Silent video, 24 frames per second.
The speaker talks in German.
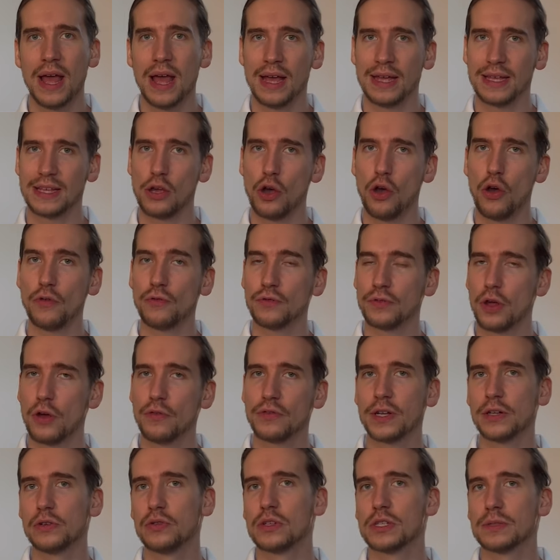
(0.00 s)
Je
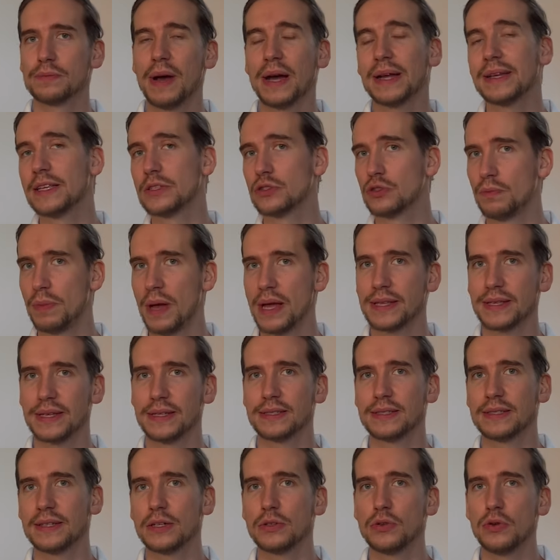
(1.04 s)
öfter du das machst, desto besser ist
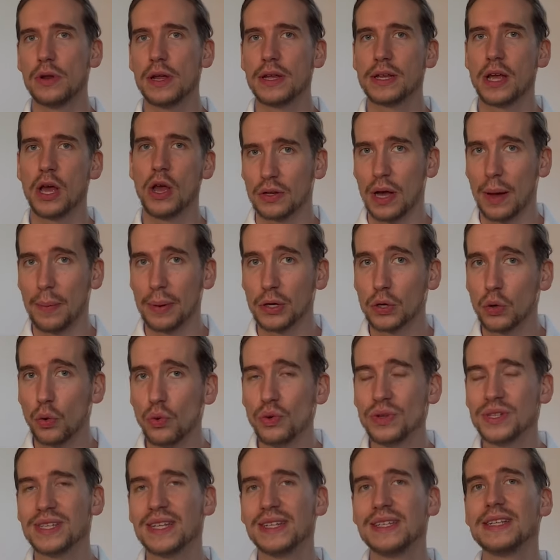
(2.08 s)
es natürlich. Aber
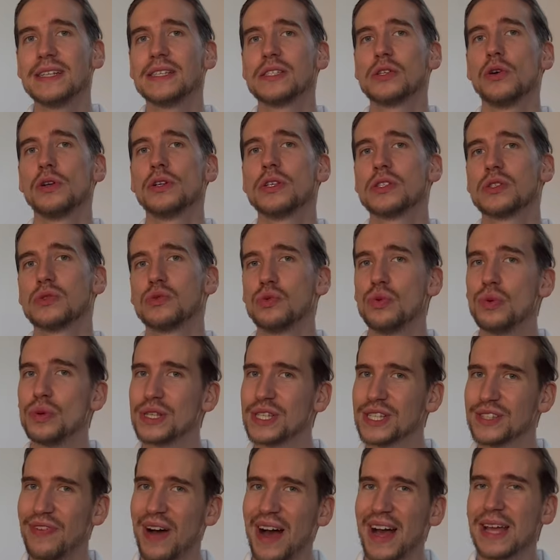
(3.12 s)
grundsätzlich solltest du
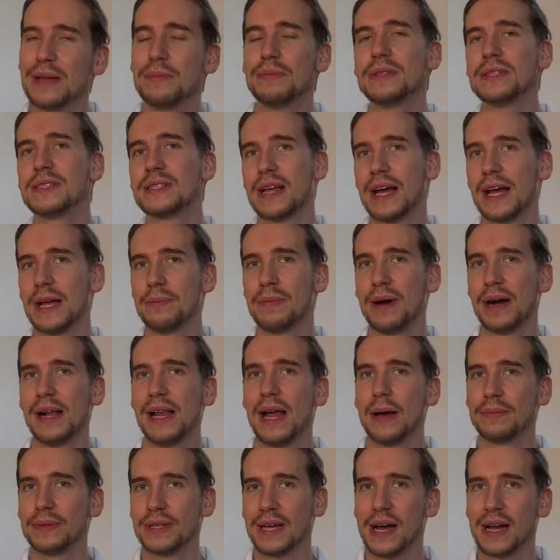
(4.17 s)
zwei bis dreimal
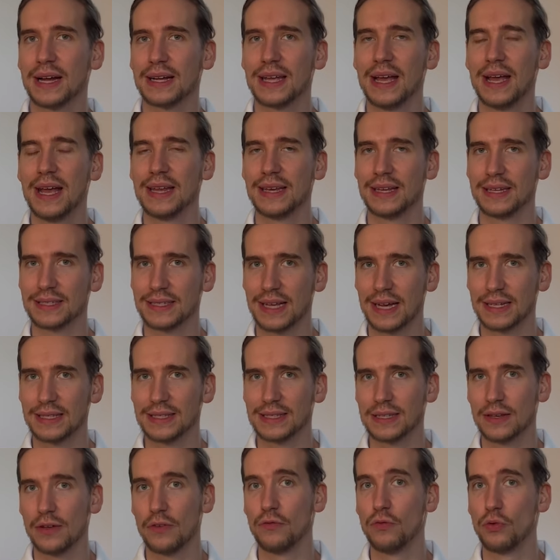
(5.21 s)
am Tag das
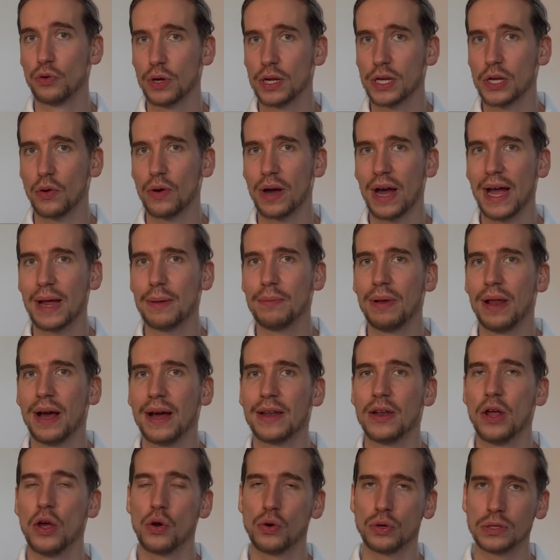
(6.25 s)
Ganze wirklich auch einplanen.
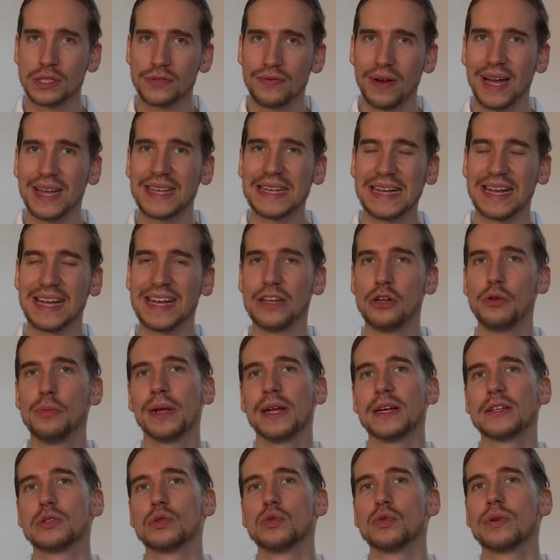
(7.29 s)
Und zwar, ich rede über
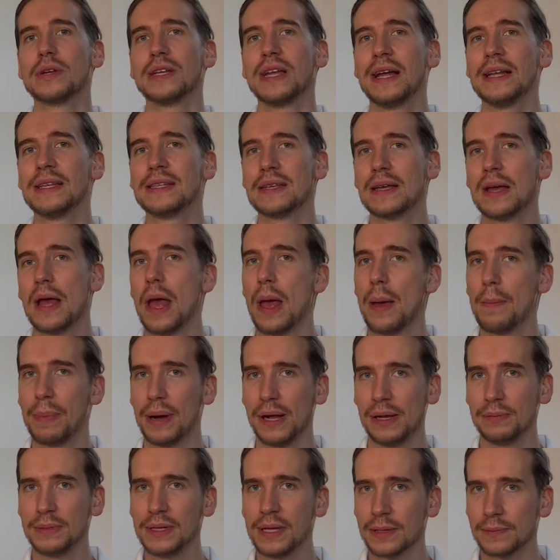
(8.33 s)
das sogenannte
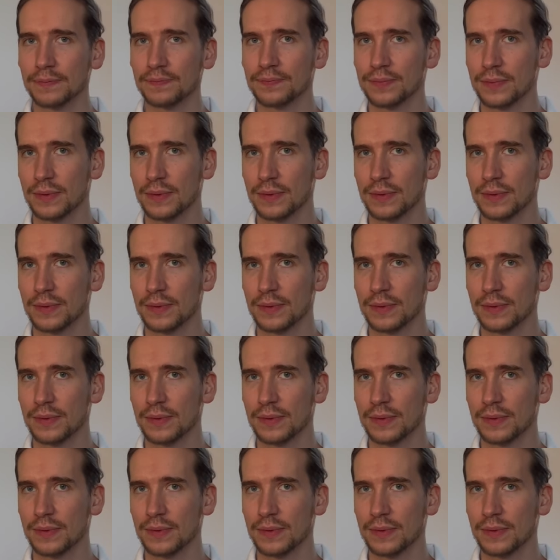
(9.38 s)
Palmieren.